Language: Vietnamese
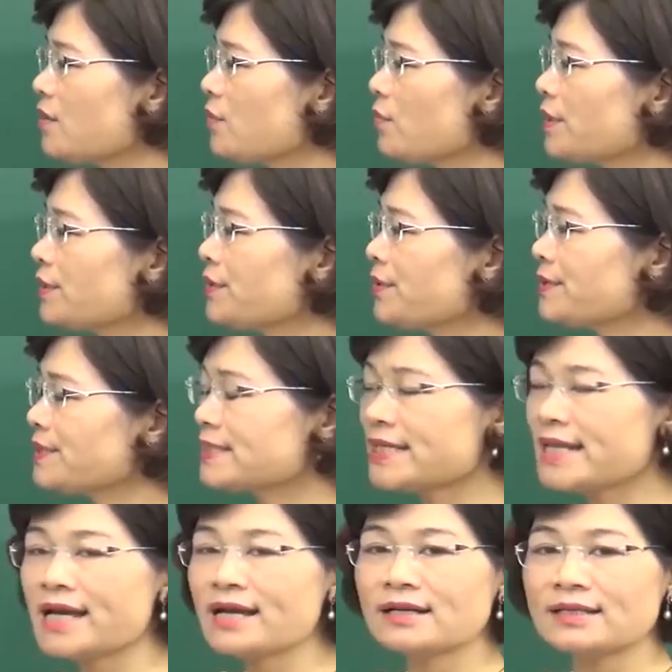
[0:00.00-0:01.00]
quân đội
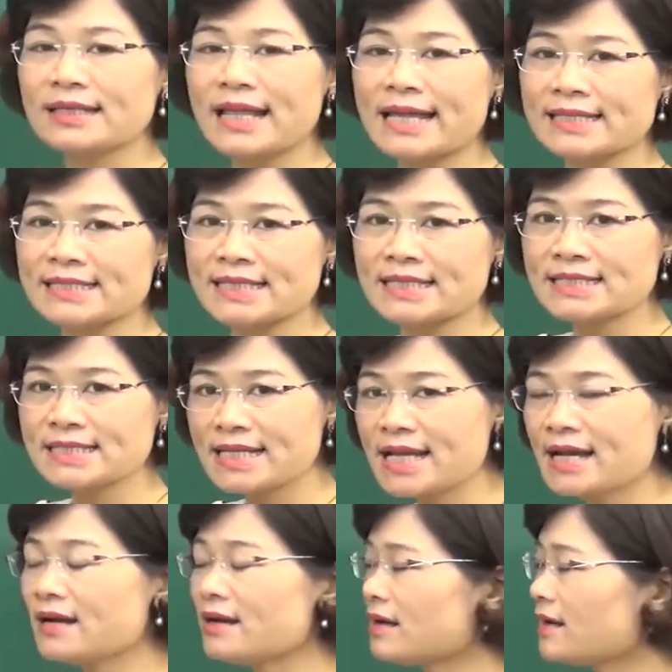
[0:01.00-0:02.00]
riêng, tài chính
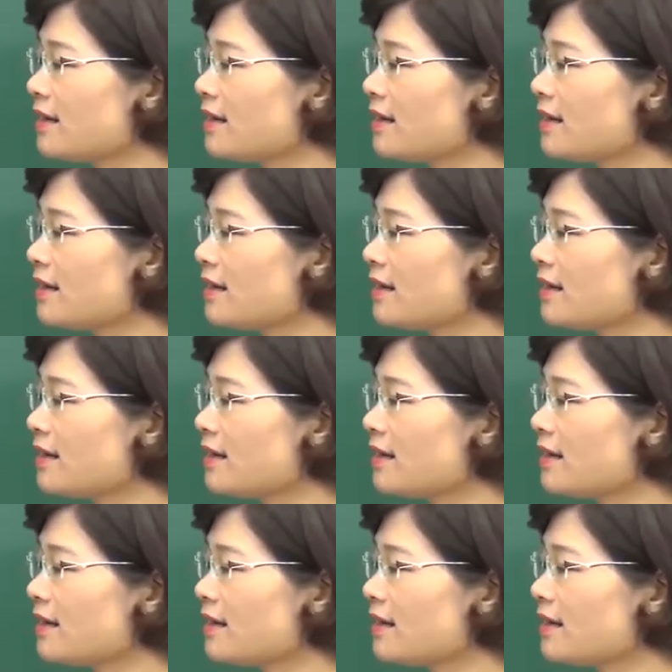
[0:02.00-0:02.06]
riêng.